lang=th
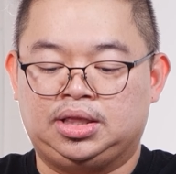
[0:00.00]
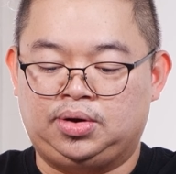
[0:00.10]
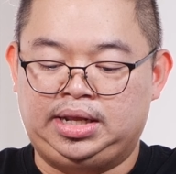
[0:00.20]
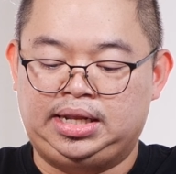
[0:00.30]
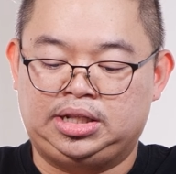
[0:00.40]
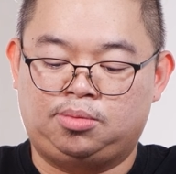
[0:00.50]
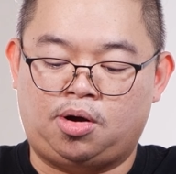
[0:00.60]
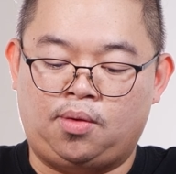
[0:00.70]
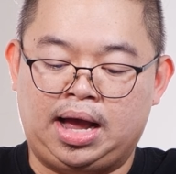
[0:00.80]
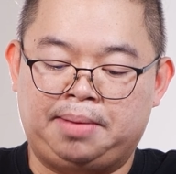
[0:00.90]
ตัวนี้นี่ต้องบ
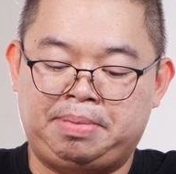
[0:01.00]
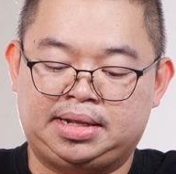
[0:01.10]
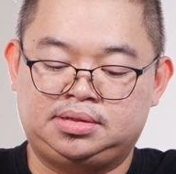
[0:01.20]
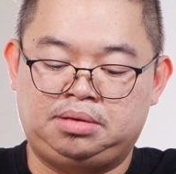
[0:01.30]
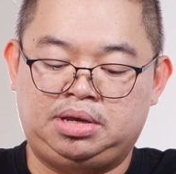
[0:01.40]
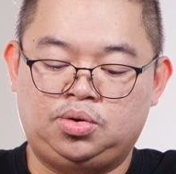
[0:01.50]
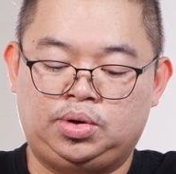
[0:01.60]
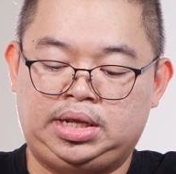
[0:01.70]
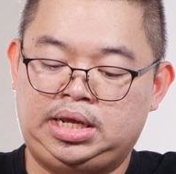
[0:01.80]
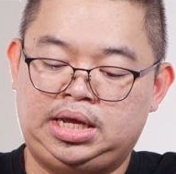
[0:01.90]
อกว่าเป็น ซี พี ยู
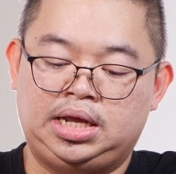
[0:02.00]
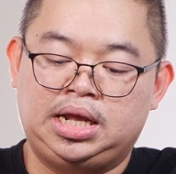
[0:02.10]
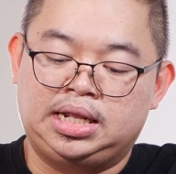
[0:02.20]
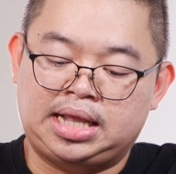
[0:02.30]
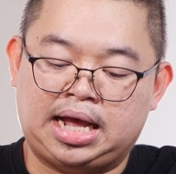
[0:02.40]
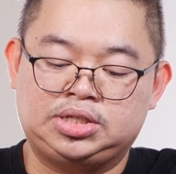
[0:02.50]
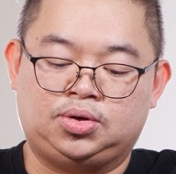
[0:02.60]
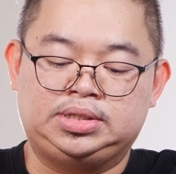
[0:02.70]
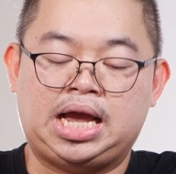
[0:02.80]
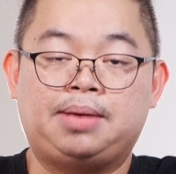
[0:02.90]
ที่น่าส
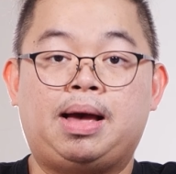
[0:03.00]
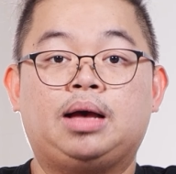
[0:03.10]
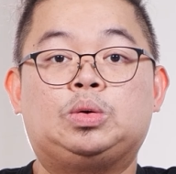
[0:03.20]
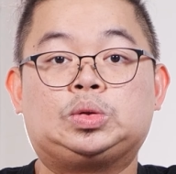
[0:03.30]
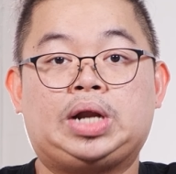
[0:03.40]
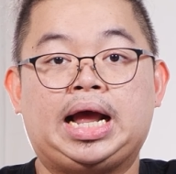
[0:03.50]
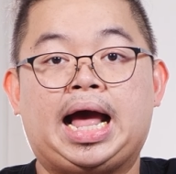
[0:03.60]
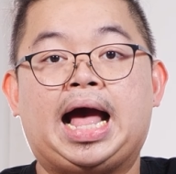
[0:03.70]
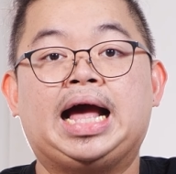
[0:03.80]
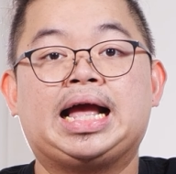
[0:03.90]
นใจมากเพราะรา
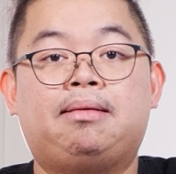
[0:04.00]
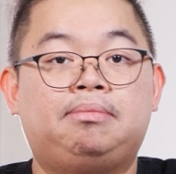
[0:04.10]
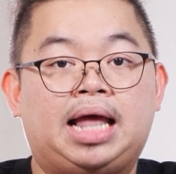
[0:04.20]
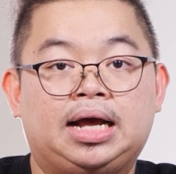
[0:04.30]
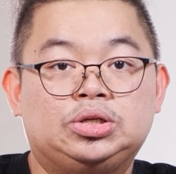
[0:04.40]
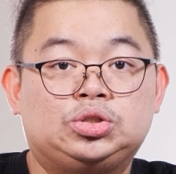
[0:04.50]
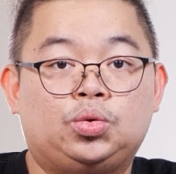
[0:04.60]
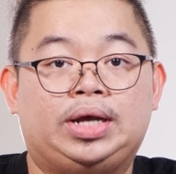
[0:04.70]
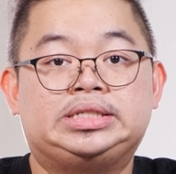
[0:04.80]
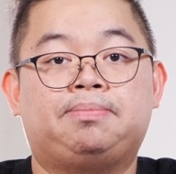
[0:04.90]
คากำลังส
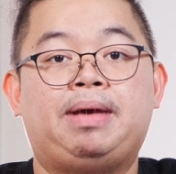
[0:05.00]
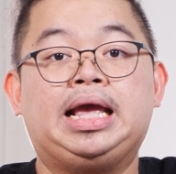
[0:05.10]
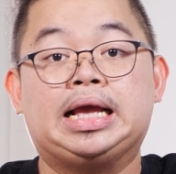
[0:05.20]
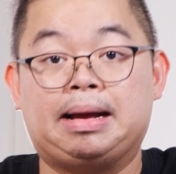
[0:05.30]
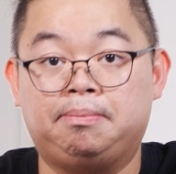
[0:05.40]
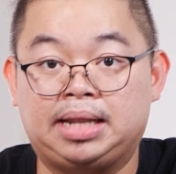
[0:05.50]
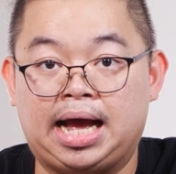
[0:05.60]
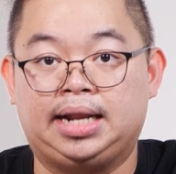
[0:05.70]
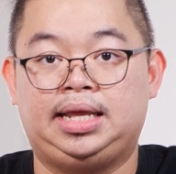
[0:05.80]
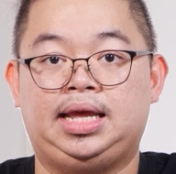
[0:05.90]
วยสเปคกำลั
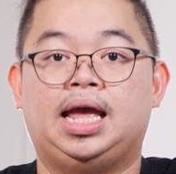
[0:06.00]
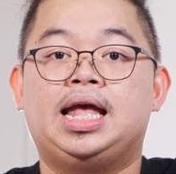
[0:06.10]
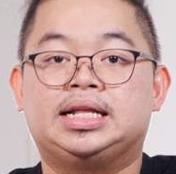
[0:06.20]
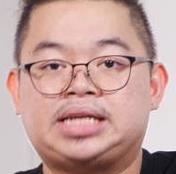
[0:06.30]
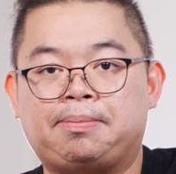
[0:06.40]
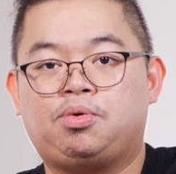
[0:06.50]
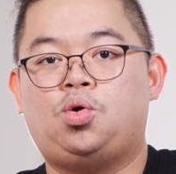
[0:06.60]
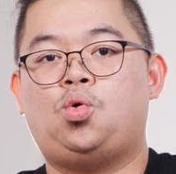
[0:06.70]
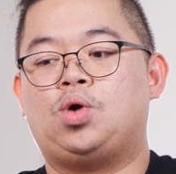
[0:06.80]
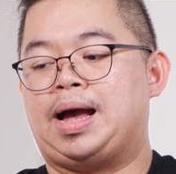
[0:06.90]
งดีจับ
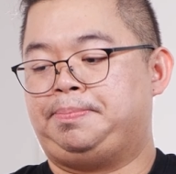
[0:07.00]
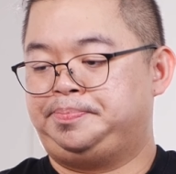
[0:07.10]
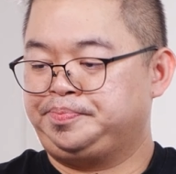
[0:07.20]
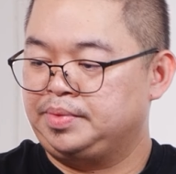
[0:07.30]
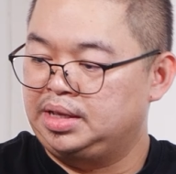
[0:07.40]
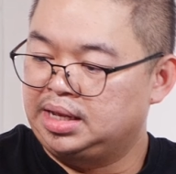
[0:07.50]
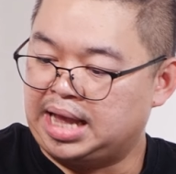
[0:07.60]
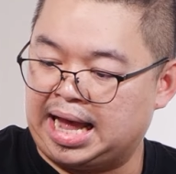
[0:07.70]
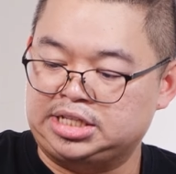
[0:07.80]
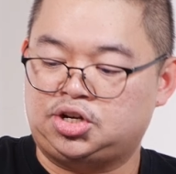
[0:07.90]
คู่กับ
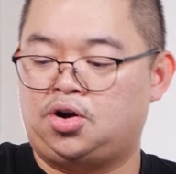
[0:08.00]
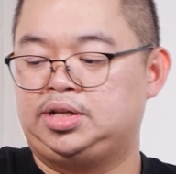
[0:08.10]
การ์ดจอ